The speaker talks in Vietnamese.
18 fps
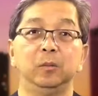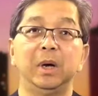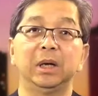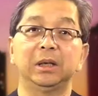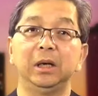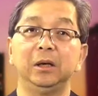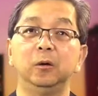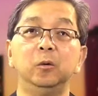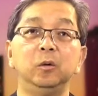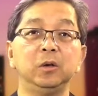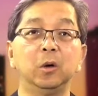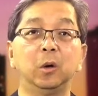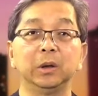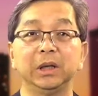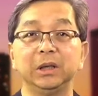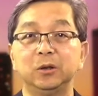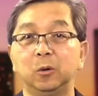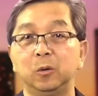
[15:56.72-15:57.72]
bác thấy uống
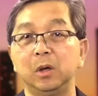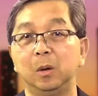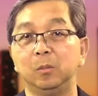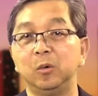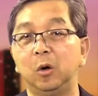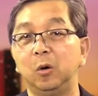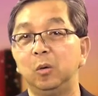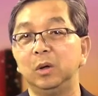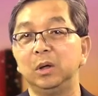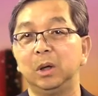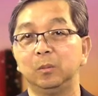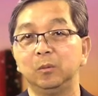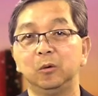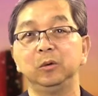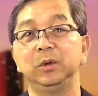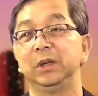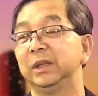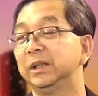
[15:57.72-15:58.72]
vô thấy xuống không uống
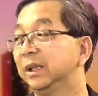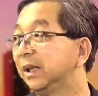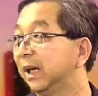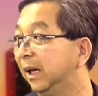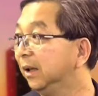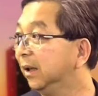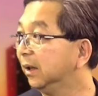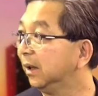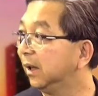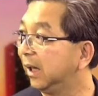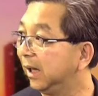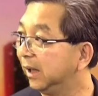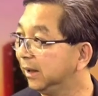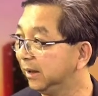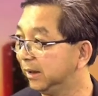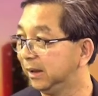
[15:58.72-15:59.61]
không uống thì nó sẽ nhảy lên lại